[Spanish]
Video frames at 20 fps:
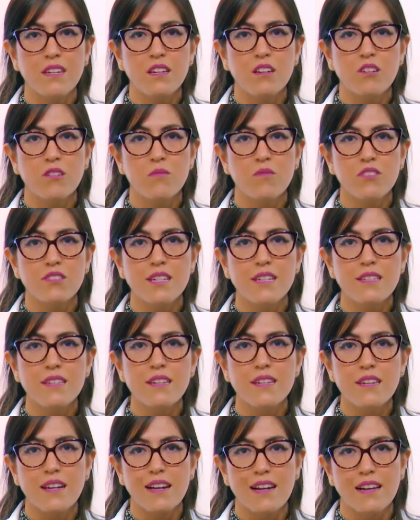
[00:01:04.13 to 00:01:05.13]
Como se ha
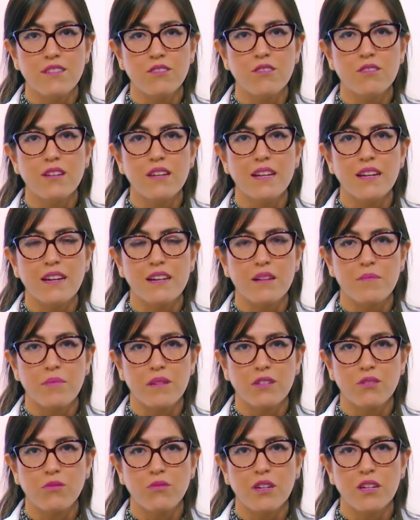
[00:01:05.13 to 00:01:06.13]
señalado, en la
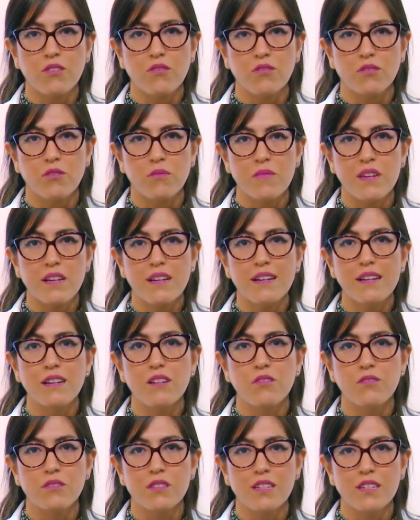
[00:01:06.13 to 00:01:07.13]
reapertura económica
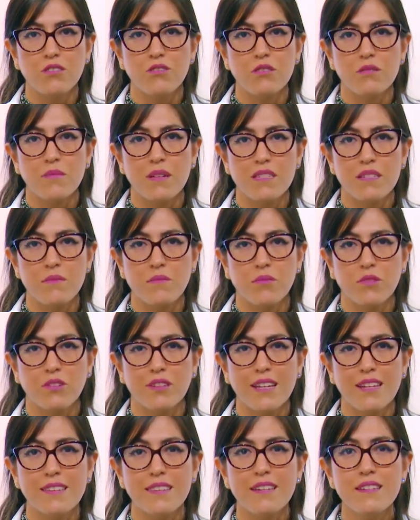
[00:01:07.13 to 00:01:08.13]
los datos más
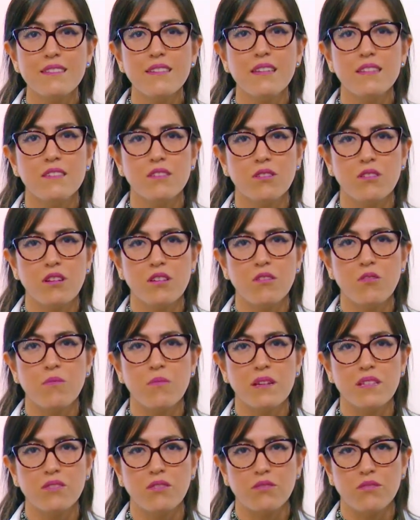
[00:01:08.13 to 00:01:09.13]
importantes son la
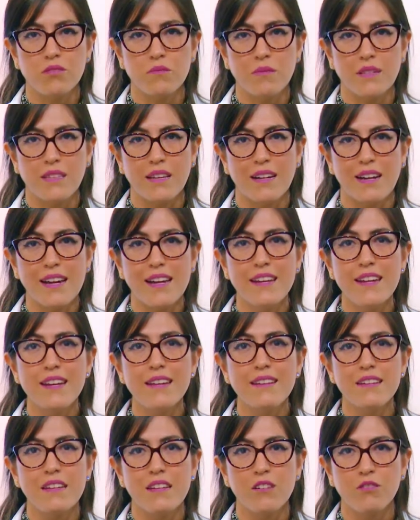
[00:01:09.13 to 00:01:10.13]
ocupación
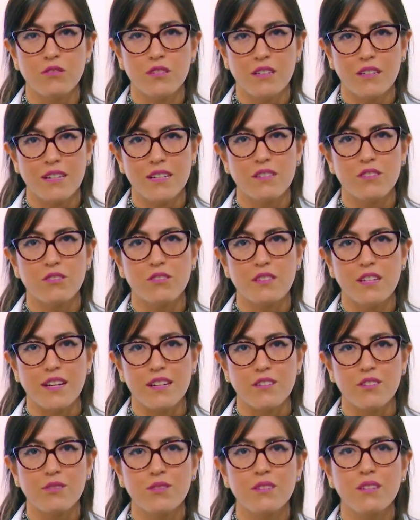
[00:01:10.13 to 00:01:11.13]
hospitalaria y los ingresos
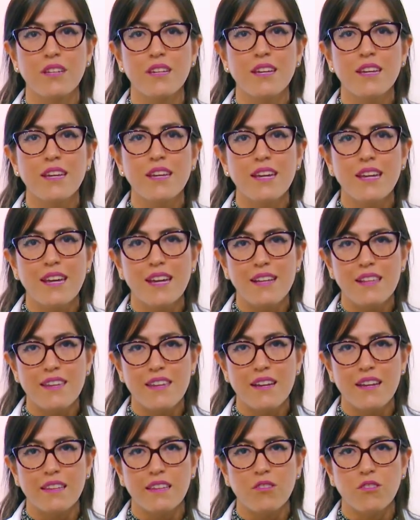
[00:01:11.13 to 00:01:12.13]
diarios. El
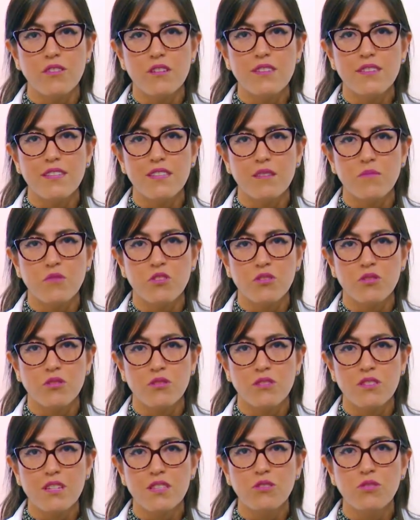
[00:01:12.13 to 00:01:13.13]
día de hoy tenemos
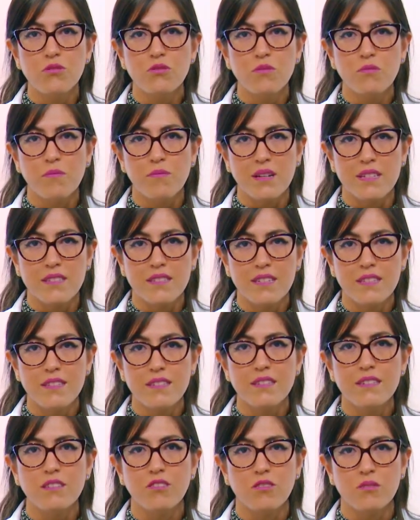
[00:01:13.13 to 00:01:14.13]
201
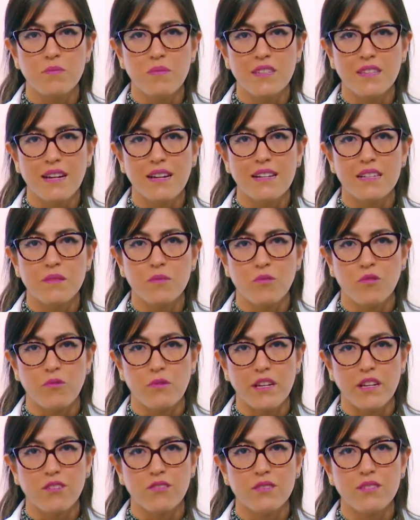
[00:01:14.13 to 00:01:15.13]
pacientes en hospitales
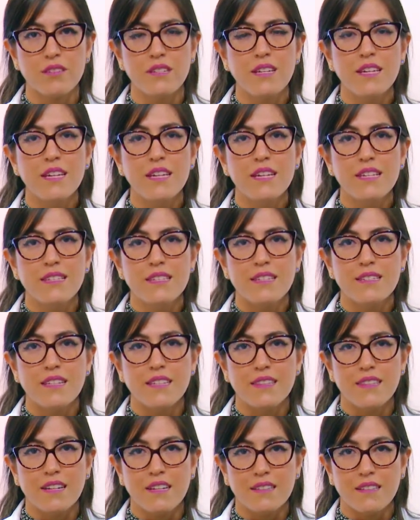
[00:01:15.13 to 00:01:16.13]
públicos.
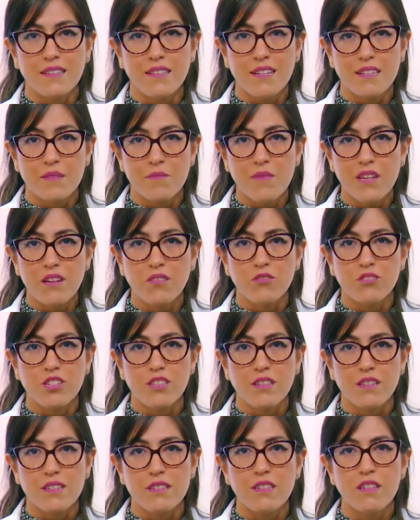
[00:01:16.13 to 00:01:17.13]

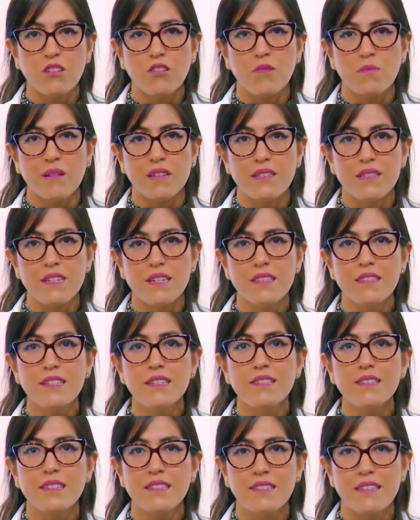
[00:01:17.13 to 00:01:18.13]
63.085
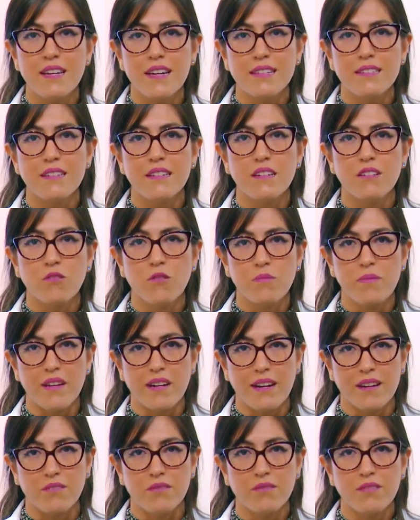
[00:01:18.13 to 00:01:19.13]
pacientes ya se
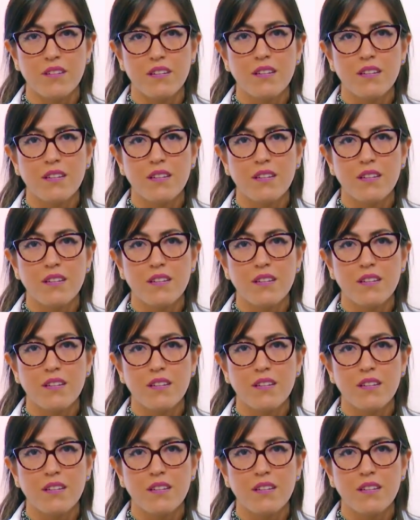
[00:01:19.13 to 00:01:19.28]
recuperaron.